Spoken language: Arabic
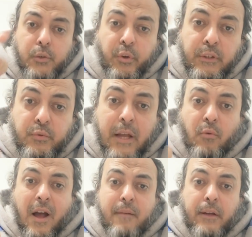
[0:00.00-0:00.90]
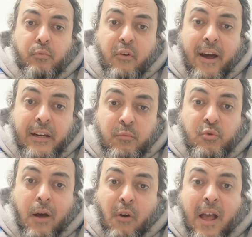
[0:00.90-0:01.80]
يحلونه عاما
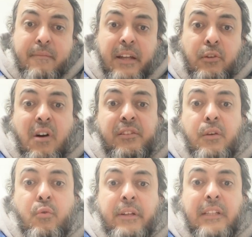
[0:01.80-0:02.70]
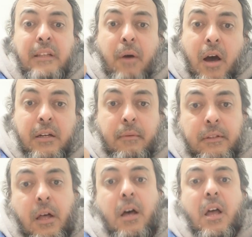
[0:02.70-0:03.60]
ويحرمونه عاما ليواطئوا عدة ما حرم
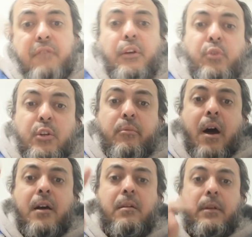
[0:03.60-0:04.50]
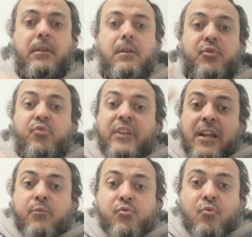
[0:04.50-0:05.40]
الله فيحلوا ما حرم الله زين
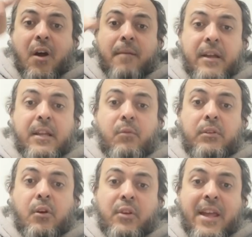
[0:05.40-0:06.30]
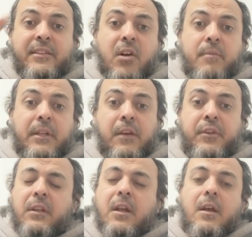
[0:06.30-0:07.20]
لهم سوء أعمالهم والله لا يهدي القوم
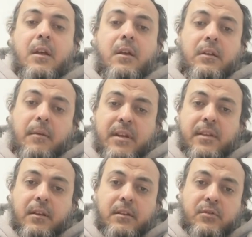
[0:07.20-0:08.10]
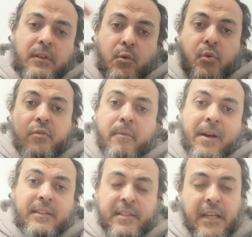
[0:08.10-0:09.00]
الكافرين كما سنقول فيما
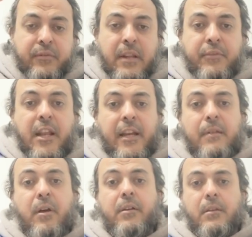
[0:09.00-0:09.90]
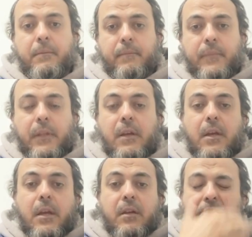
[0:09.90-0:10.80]
بعد إذا كان في الأجل بقي
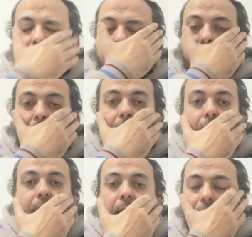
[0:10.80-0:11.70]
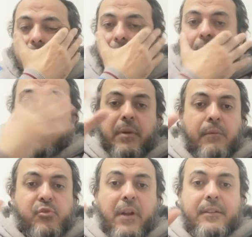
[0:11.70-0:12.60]
فقال رب
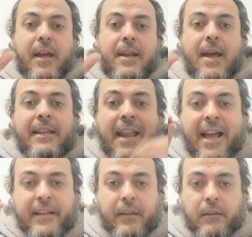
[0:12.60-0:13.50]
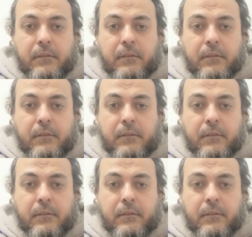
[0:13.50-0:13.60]
العالمين سبحانه وتعالى أن الحج